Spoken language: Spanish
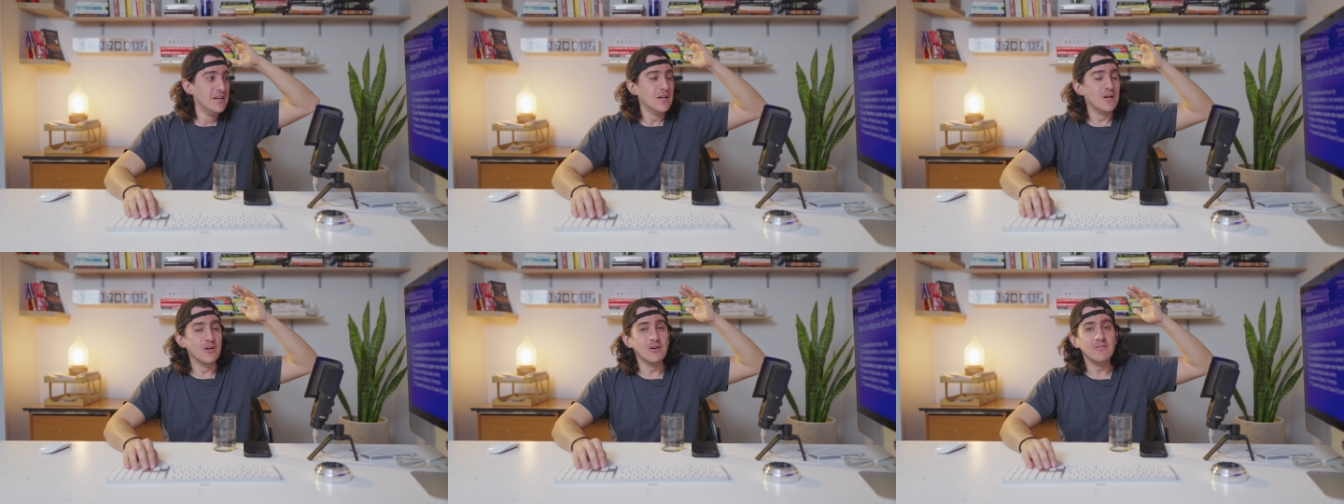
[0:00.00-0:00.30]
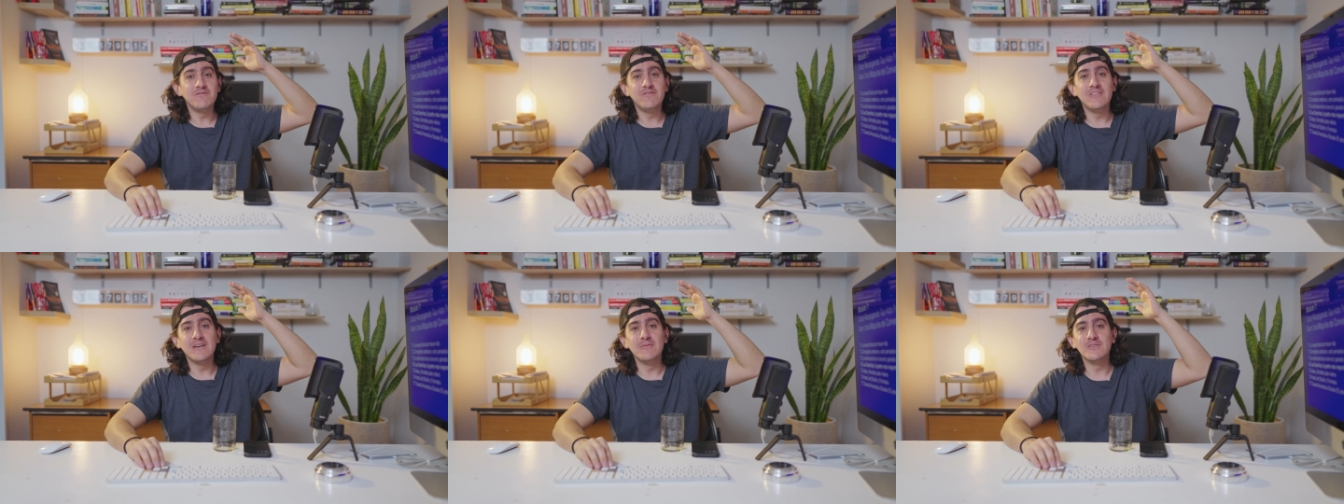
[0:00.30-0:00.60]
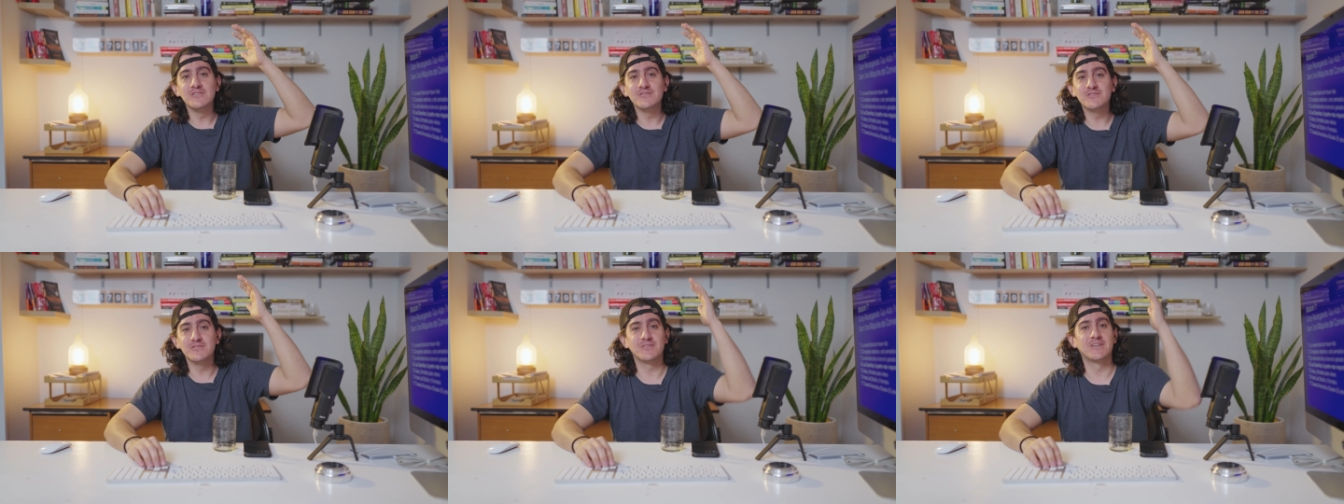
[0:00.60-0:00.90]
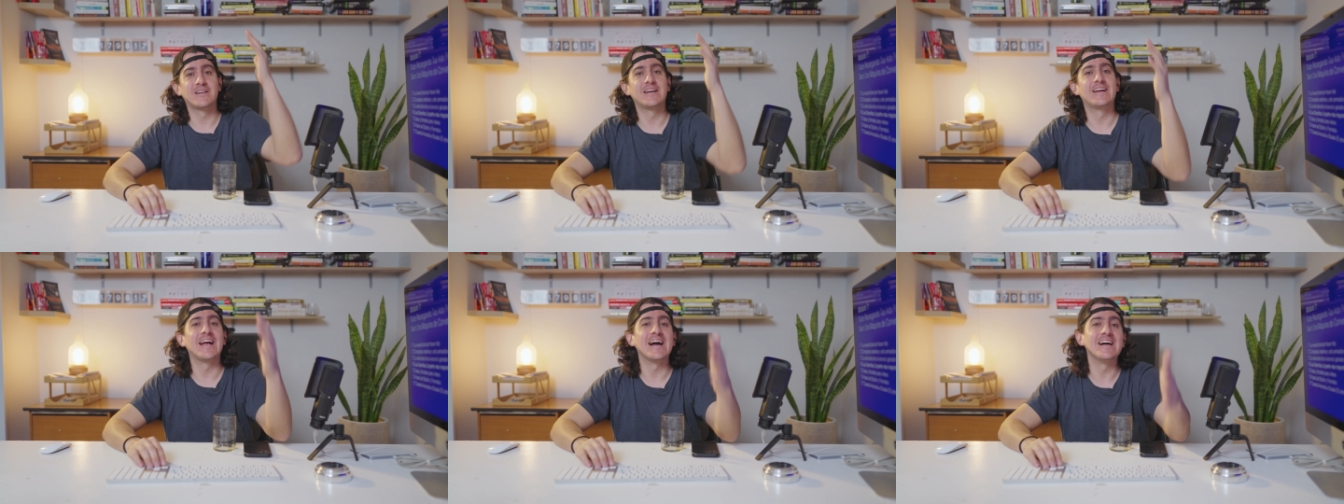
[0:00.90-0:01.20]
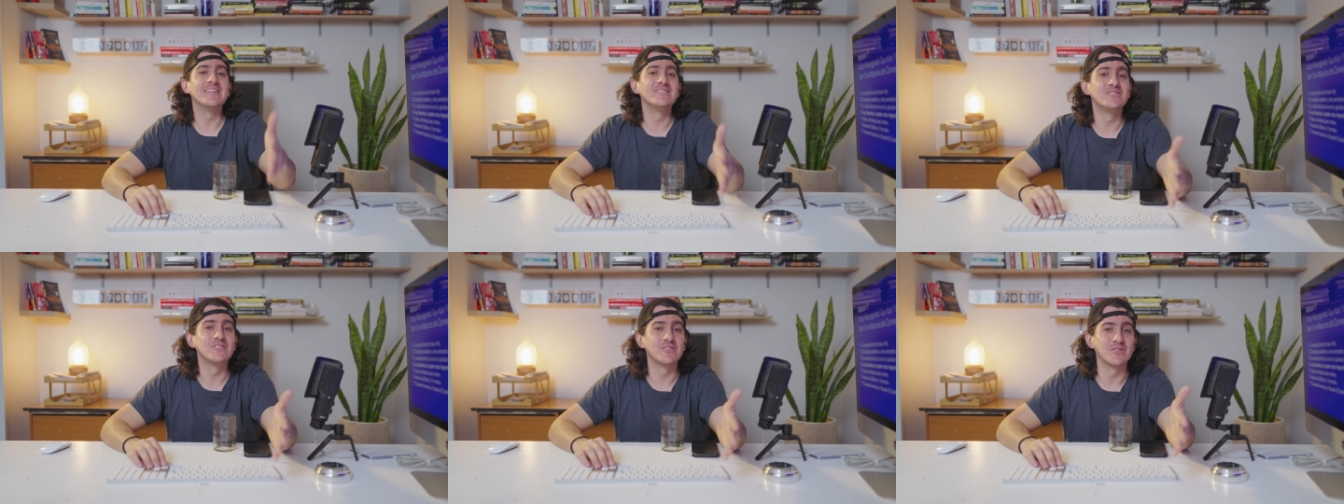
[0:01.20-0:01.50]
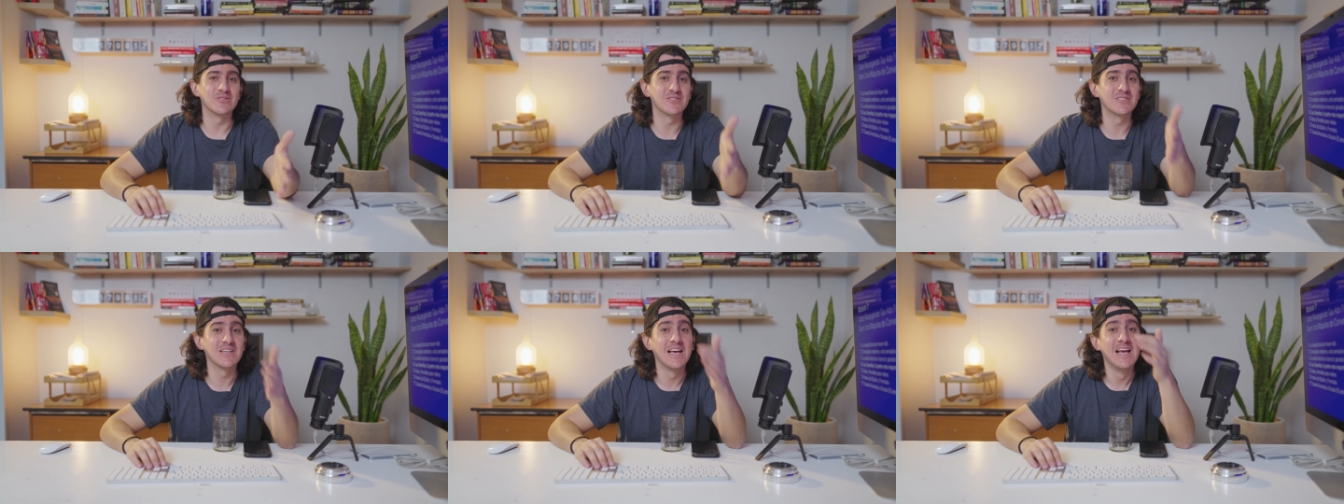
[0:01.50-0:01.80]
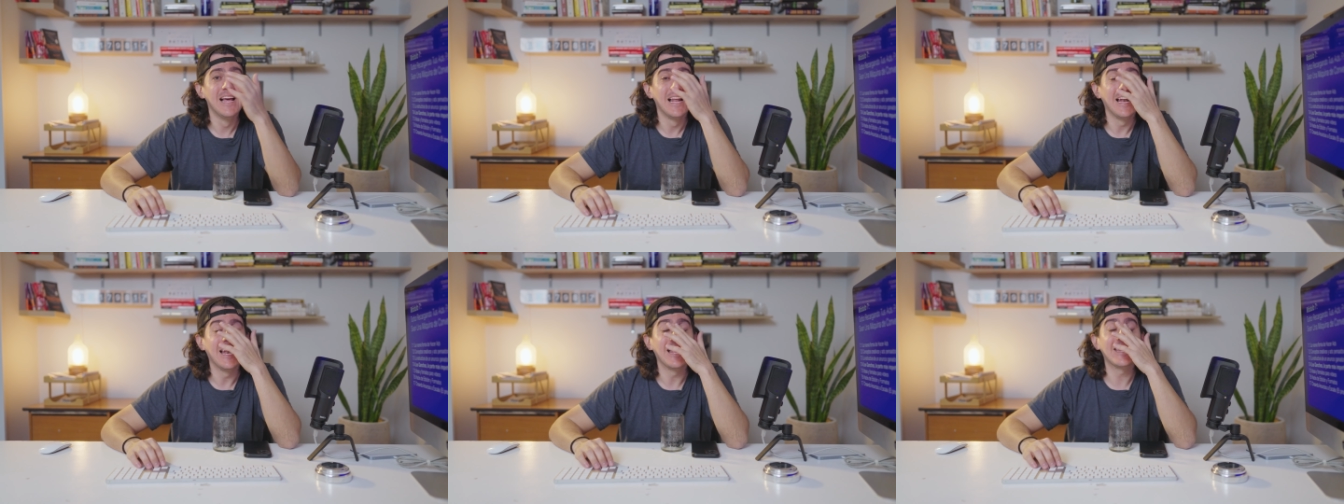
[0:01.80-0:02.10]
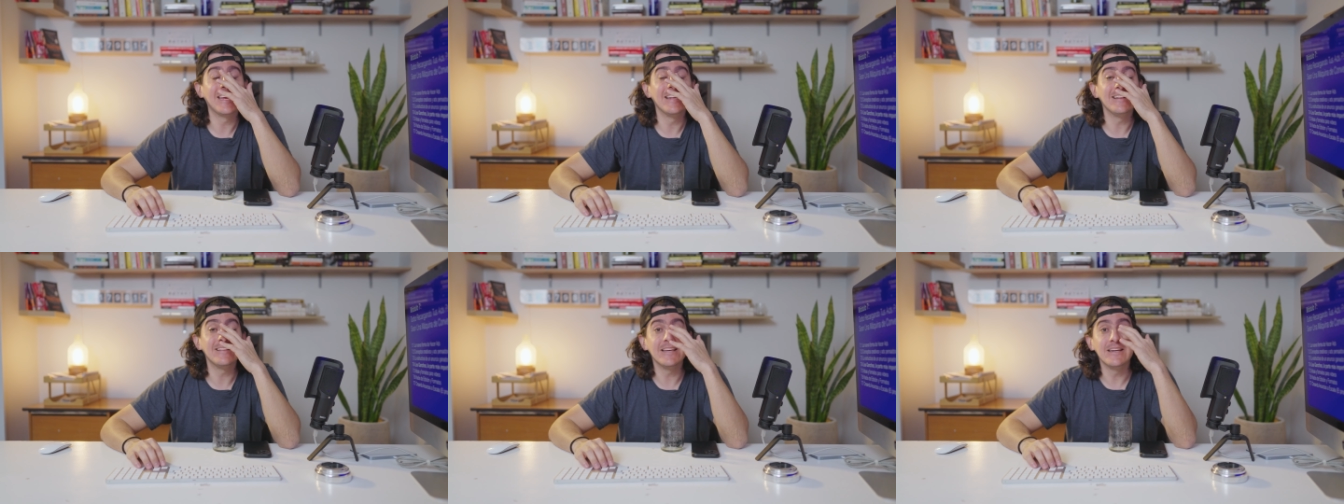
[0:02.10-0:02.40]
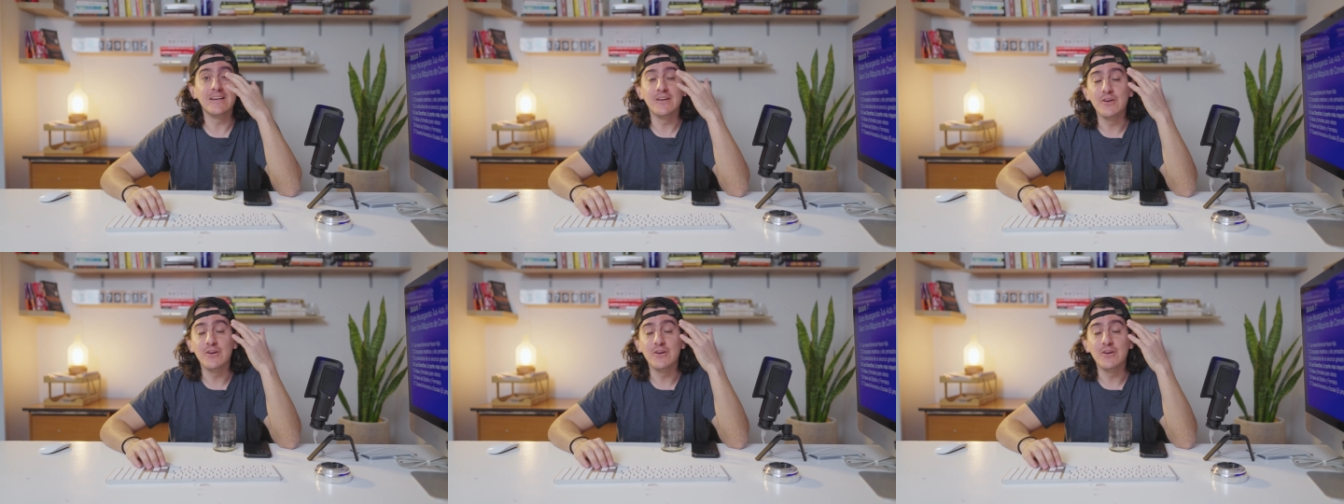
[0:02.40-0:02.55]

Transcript: Los famosos ganchos. La gente